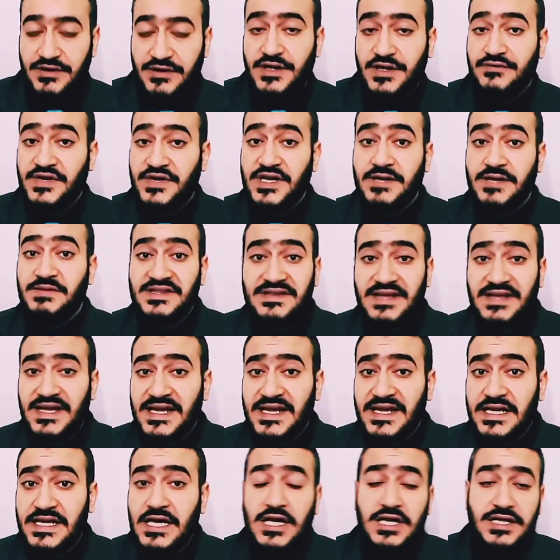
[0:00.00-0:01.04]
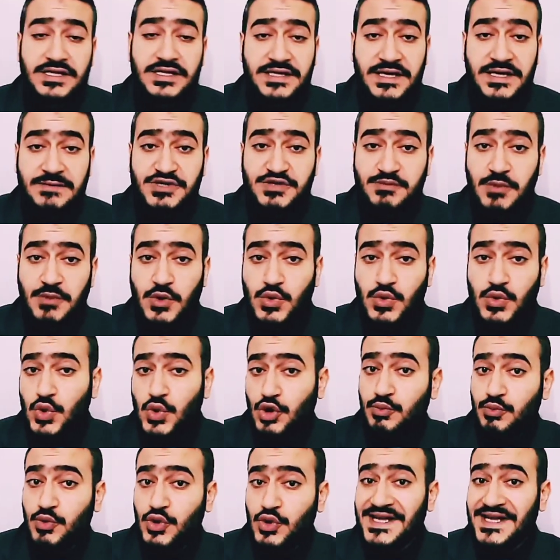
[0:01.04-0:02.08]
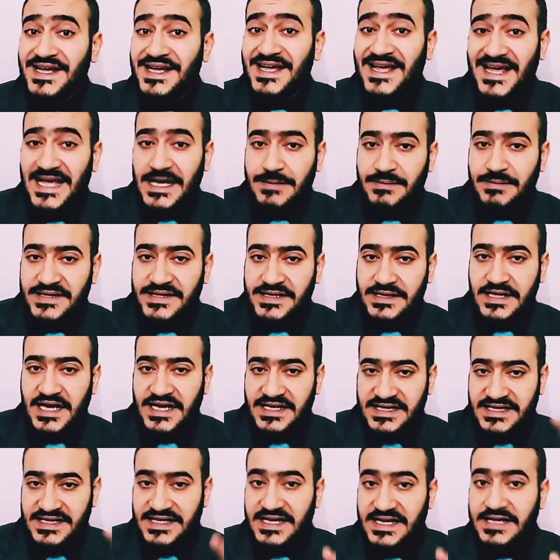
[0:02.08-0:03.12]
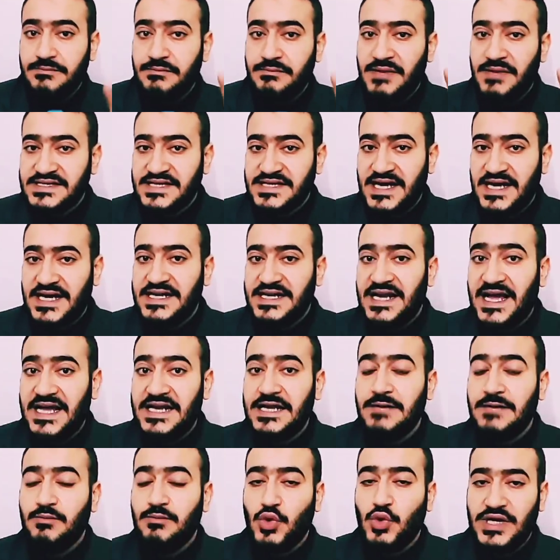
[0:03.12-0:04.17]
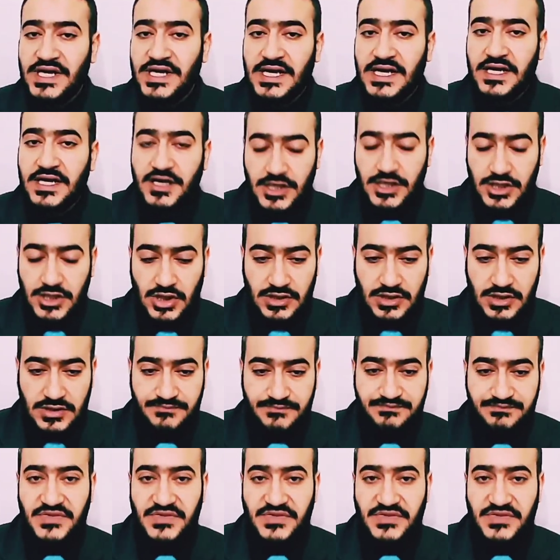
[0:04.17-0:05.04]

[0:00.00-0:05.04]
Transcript: فبالتالي ده مش موضوع مقلق ابدا هنتكلم بس عن الحاله المقلقه النهارده